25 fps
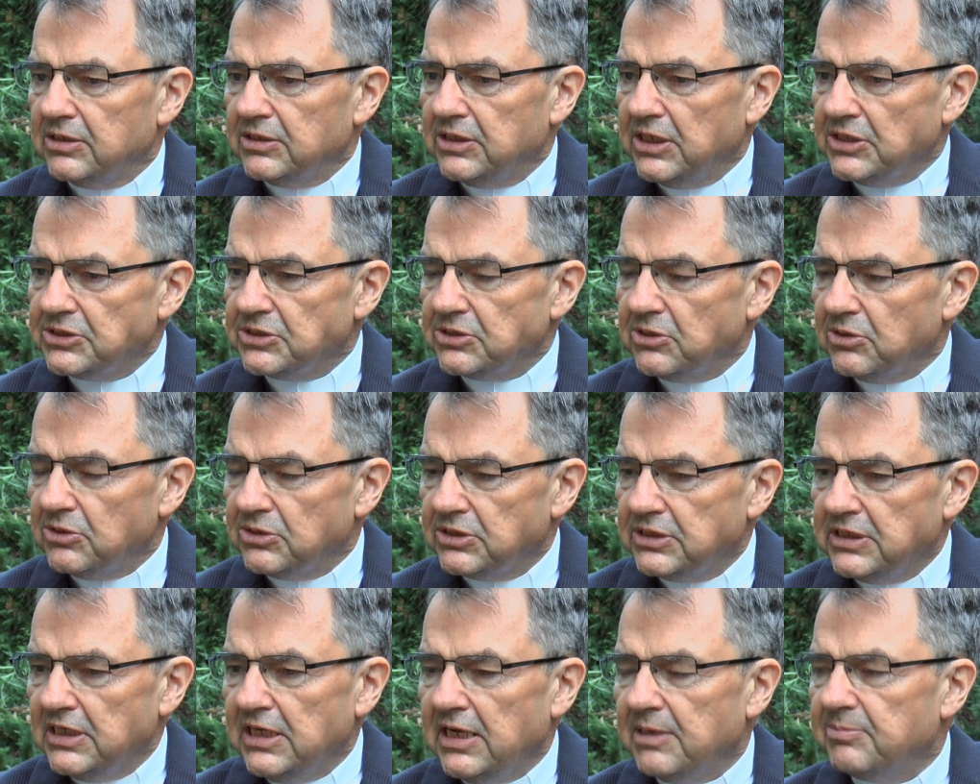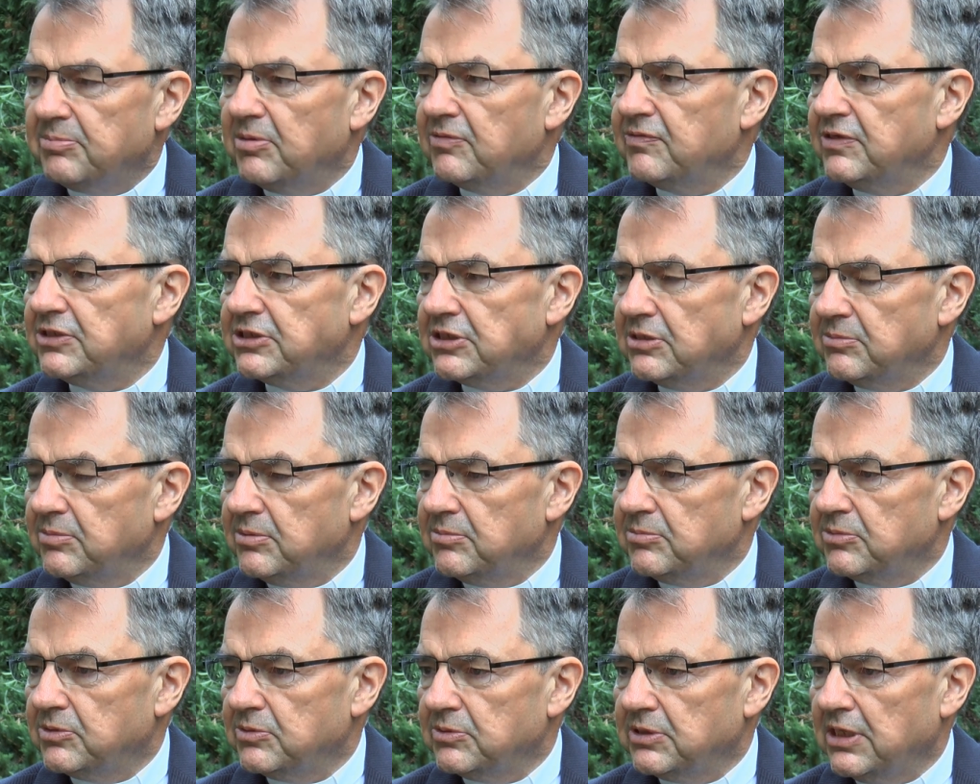Jest to o tyle,
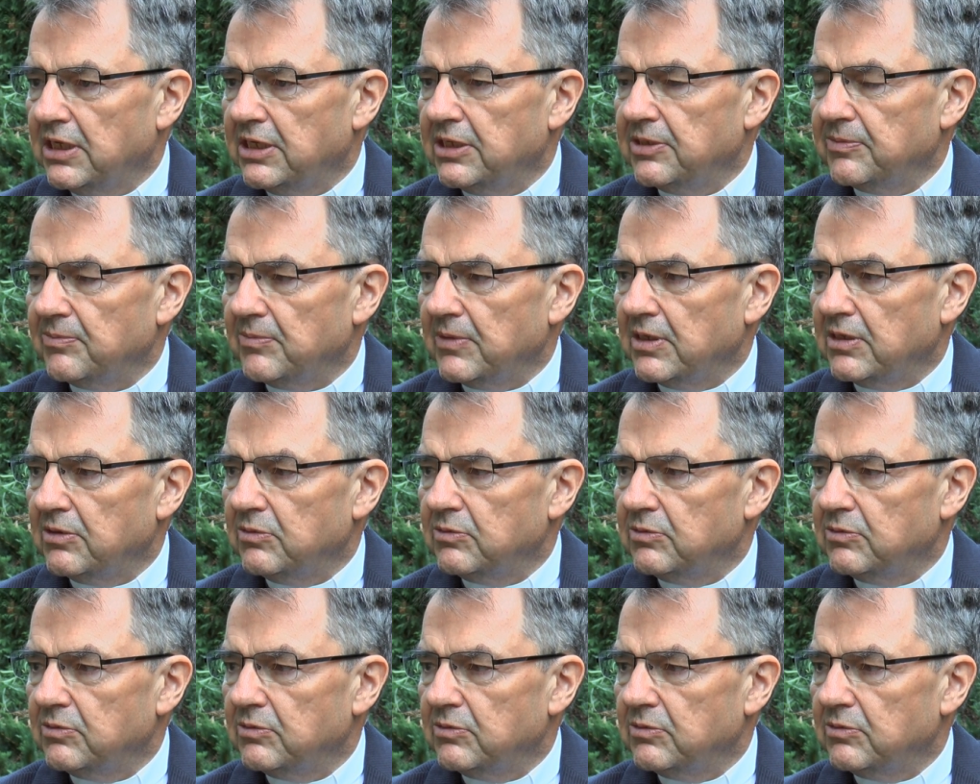powiedziałbym tutaj,